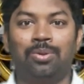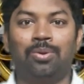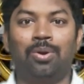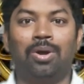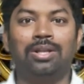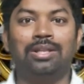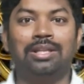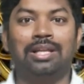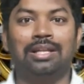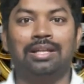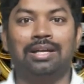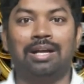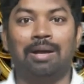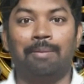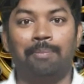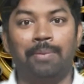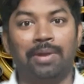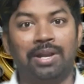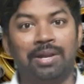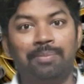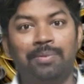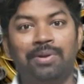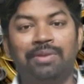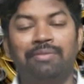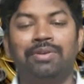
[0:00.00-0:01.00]
தோத்ததுக்கு
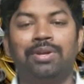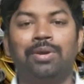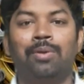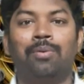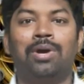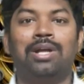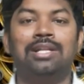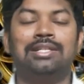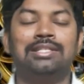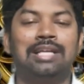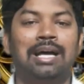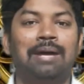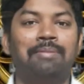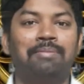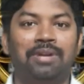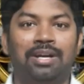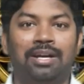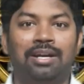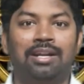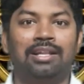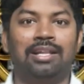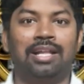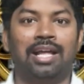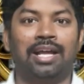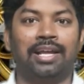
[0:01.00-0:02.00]
அப்புறமும் இவங்க உட்காந்து
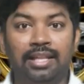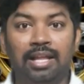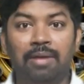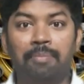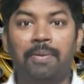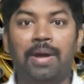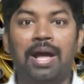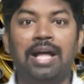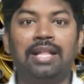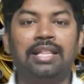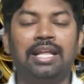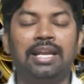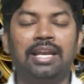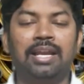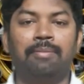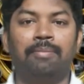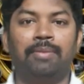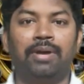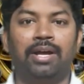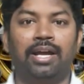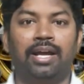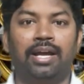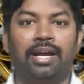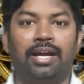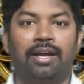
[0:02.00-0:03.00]
சாப்பிட்டுக்கிட்டு இருந்தாங்க இதை பார்த்த
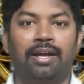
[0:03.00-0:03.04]
நம்ம